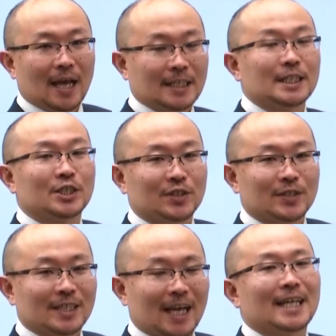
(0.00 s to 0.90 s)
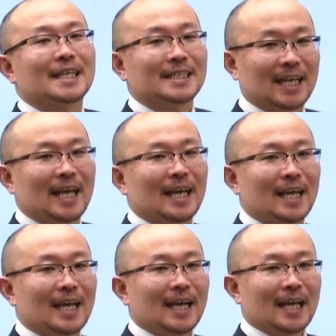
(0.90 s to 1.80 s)
死酒、酒ですね。
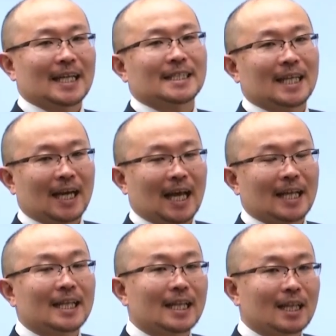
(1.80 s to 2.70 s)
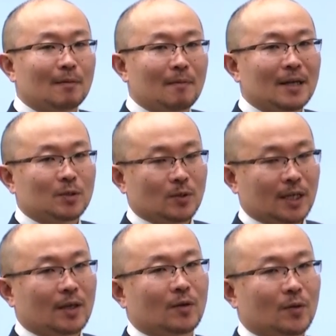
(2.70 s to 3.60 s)
立ちながら、立ったままその
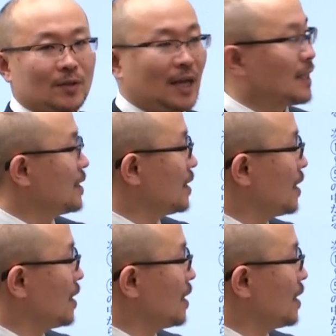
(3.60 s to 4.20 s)
酒を飲んだ。